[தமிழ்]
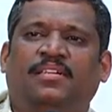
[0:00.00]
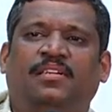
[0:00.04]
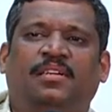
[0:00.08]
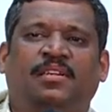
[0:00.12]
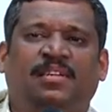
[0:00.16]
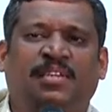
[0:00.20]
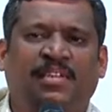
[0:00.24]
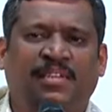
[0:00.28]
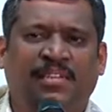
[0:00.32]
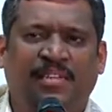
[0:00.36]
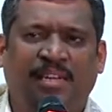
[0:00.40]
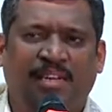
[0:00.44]

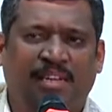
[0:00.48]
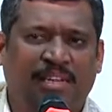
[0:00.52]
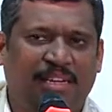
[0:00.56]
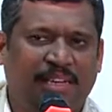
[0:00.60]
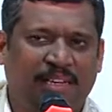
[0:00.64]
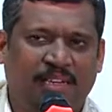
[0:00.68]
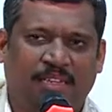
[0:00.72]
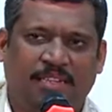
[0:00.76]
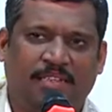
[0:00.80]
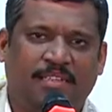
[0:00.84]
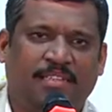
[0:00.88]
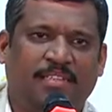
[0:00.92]
கிட்னியில்
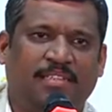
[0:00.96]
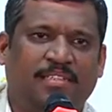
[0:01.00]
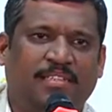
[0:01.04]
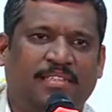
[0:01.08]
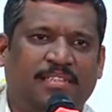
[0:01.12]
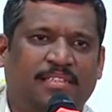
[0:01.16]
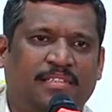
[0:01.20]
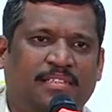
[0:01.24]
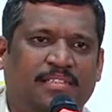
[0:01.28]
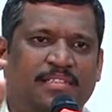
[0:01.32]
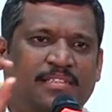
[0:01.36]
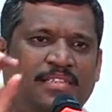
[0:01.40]
கல் இருக்குது
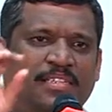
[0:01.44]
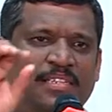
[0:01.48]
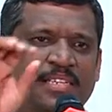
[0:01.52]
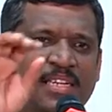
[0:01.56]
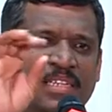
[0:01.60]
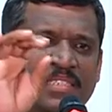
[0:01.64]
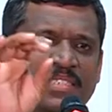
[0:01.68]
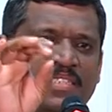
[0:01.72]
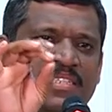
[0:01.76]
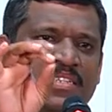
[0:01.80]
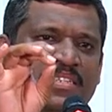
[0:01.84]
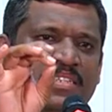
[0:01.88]

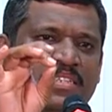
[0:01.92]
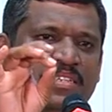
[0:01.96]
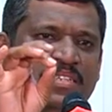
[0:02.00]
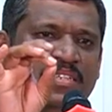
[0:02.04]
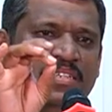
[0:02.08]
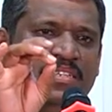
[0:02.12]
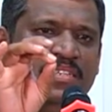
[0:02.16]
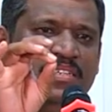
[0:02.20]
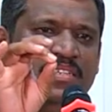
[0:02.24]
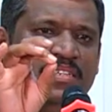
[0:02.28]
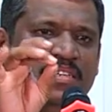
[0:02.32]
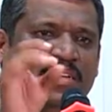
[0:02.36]
கேன்சர்
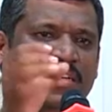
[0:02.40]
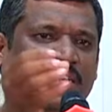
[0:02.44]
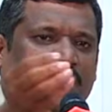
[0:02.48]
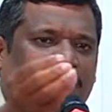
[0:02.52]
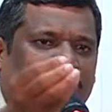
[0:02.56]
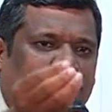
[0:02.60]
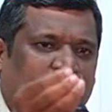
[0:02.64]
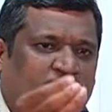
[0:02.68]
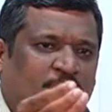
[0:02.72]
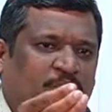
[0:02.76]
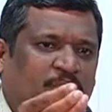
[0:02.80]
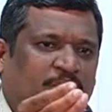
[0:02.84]
இருக்குது
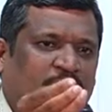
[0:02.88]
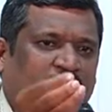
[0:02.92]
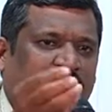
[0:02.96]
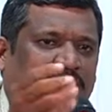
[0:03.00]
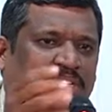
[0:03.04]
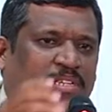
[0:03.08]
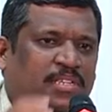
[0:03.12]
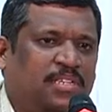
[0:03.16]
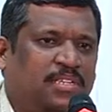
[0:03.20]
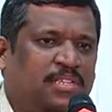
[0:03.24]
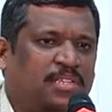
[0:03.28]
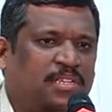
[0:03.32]
சுகர்
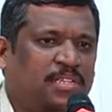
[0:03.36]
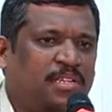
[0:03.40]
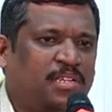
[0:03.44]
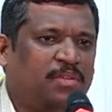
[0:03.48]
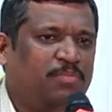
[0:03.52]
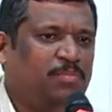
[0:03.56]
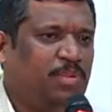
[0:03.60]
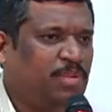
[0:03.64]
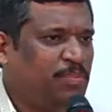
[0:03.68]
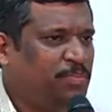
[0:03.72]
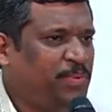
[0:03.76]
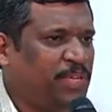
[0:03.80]
இருக்குது
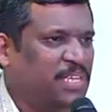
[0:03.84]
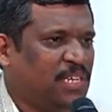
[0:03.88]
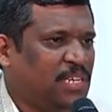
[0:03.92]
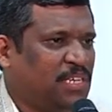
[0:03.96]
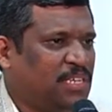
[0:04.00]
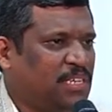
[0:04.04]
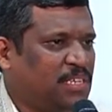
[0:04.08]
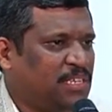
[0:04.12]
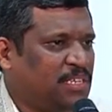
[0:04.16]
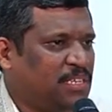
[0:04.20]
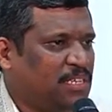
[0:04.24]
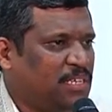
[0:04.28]
பிபி
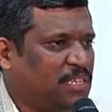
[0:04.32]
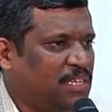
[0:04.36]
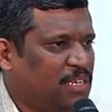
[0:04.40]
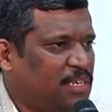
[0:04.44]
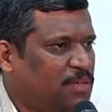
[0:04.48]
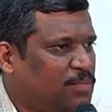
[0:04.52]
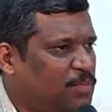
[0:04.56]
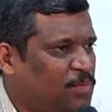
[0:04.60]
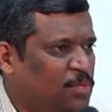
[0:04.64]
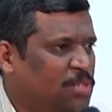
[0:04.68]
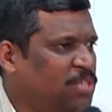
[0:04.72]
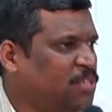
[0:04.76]
இருக்குது
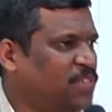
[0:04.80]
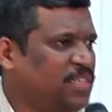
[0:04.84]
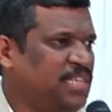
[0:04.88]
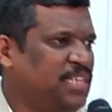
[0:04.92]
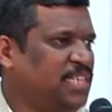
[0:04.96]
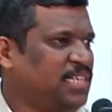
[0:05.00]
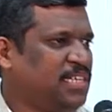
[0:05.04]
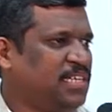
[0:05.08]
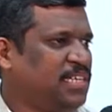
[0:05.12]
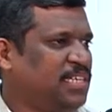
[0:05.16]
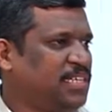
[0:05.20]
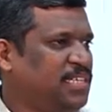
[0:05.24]
மூட்டு வலி
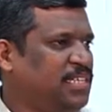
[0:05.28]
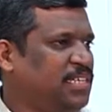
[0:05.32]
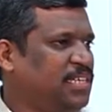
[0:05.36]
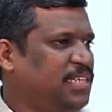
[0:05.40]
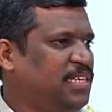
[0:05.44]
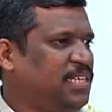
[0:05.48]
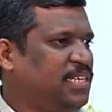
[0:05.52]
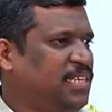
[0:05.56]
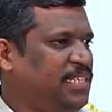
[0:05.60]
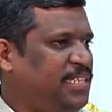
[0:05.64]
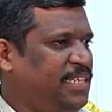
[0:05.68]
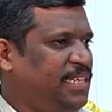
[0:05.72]
இருக்குது
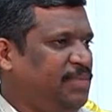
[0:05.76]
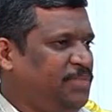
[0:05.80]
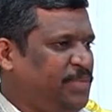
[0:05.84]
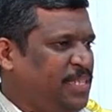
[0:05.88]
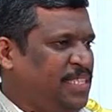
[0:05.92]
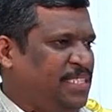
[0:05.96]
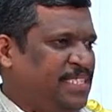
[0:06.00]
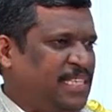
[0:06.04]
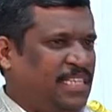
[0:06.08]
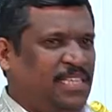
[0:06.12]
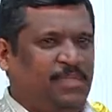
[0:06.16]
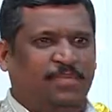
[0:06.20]
இது
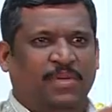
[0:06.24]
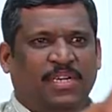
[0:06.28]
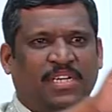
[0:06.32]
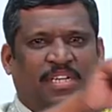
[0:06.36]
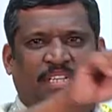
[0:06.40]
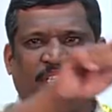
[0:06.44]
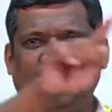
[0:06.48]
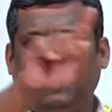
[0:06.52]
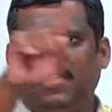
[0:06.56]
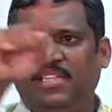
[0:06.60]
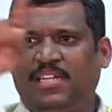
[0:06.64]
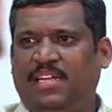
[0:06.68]
எப்படி சரி
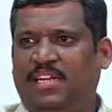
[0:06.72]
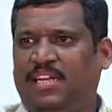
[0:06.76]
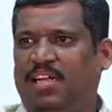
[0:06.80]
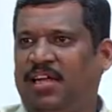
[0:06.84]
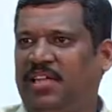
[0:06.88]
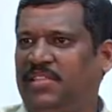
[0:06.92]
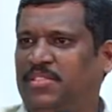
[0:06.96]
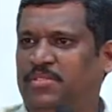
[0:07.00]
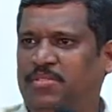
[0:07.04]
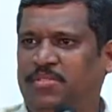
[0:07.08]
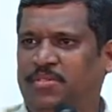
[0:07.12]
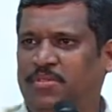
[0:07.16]
பண்ணுறதுன்னு
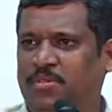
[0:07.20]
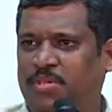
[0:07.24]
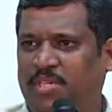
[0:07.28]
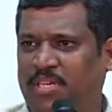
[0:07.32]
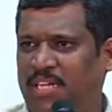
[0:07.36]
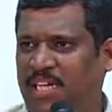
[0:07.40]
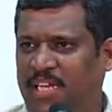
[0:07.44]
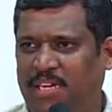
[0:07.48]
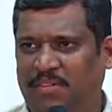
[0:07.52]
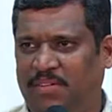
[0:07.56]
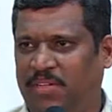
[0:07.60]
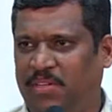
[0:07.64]
எல்லாத்துக்கும் ஒரு
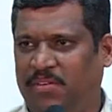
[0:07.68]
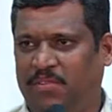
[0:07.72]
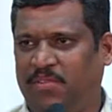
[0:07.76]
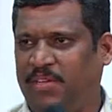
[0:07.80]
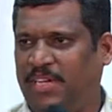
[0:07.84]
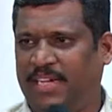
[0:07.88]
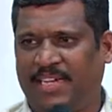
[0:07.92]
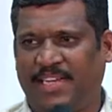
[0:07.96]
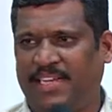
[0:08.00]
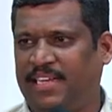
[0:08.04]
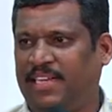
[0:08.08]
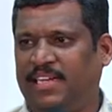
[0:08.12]
கேள்வி
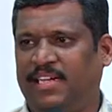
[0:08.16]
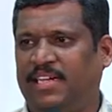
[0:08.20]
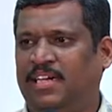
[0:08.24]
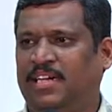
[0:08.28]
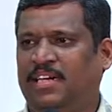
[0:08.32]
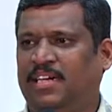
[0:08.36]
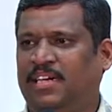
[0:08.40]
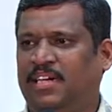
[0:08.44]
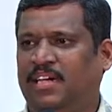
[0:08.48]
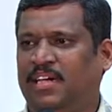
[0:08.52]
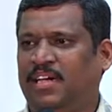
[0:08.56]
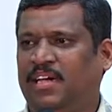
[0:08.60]
இருக்கும் எங்கிட்ட
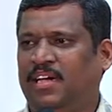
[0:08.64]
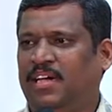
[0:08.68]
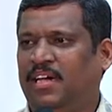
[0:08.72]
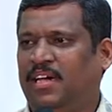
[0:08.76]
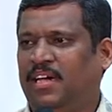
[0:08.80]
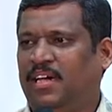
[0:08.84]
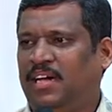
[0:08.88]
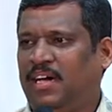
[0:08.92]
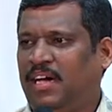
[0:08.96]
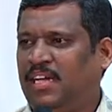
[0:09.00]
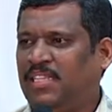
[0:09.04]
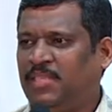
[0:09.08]

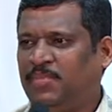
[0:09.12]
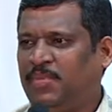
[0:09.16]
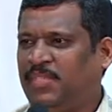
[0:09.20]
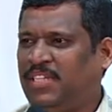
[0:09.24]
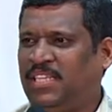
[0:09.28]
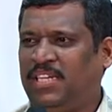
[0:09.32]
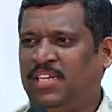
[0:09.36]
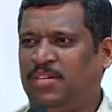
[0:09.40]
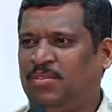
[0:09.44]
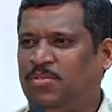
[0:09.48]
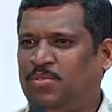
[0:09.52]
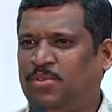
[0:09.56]
அதை
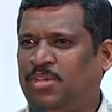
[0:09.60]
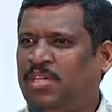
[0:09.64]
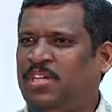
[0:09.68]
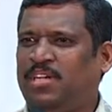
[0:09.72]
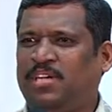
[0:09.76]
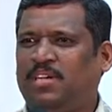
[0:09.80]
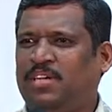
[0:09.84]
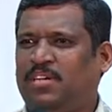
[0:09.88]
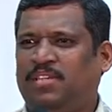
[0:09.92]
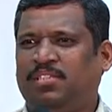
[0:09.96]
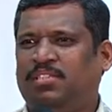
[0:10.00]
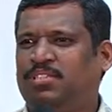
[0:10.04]
பற்றி நான் ஒரே
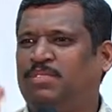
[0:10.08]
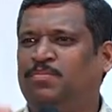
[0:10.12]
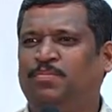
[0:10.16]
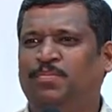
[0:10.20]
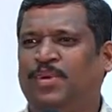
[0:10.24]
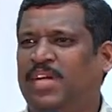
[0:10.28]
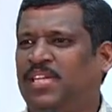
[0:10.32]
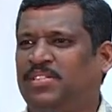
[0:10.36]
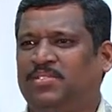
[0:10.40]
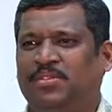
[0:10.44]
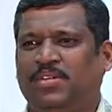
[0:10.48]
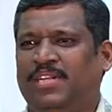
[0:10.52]

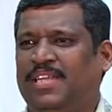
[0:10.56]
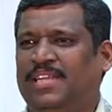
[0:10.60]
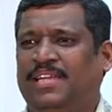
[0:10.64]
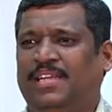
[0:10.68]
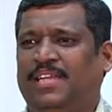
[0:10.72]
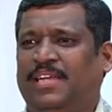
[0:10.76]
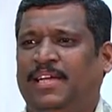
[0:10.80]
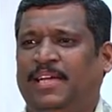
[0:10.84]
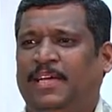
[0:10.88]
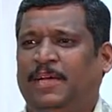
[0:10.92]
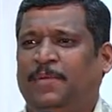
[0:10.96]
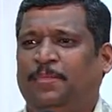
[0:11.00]
சிம்பிளாக
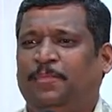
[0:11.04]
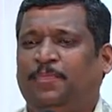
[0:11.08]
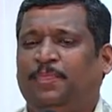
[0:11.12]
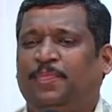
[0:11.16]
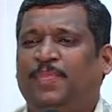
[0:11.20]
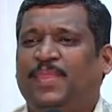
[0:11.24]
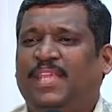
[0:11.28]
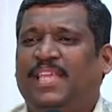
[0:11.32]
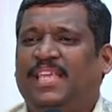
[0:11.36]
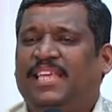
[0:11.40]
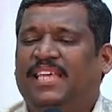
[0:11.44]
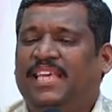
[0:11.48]
சொல்லிடுறேன்
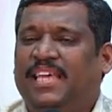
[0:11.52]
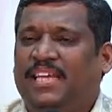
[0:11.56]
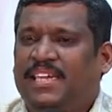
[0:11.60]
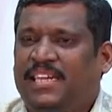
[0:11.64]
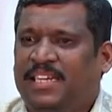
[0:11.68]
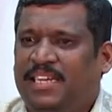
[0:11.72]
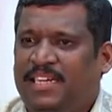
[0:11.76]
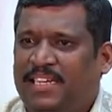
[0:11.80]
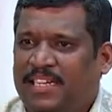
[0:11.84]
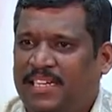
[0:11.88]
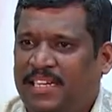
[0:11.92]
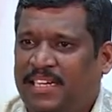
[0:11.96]

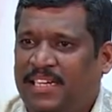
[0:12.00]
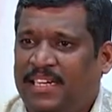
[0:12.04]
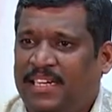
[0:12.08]
எங்கிட்ட